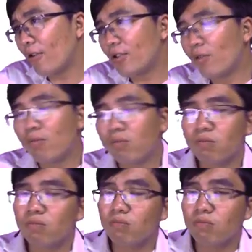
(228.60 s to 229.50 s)
cái nội dung
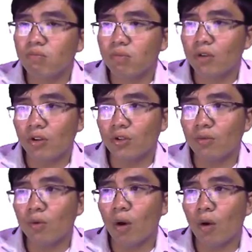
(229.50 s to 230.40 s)
nội
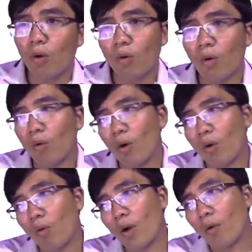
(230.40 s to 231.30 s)
dung của của của
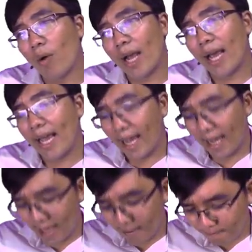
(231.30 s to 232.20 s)
của của, của cái
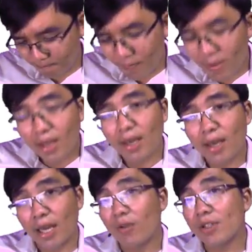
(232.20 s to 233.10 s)
cái cái,
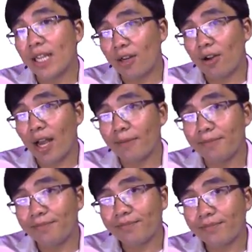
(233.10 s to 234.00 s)
cái cuốn sách đó cả.
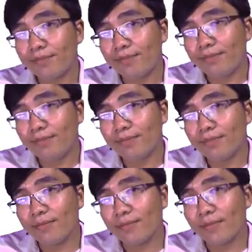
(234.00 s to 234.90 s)

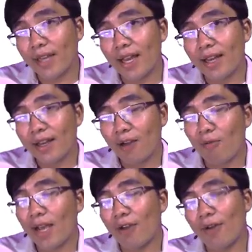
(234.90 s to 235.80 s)
Yeah.
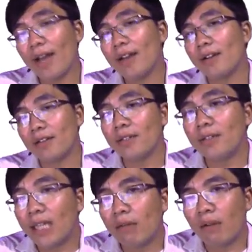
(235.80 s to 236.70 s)
Không ai hiểu hết được,
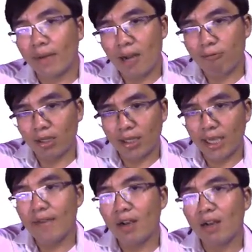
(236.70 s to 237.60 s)
trừ khi các bạn phải đọc thật
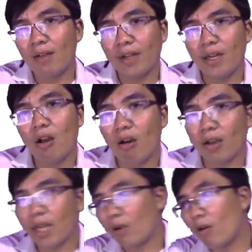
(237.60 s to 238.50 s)
kỹ và các bạn phải đi
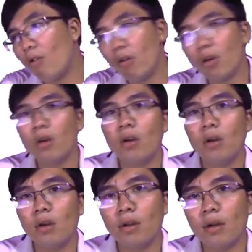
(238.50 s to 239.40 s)
hỏi thầy cô
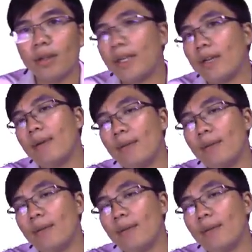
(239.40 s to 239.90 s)
à, thì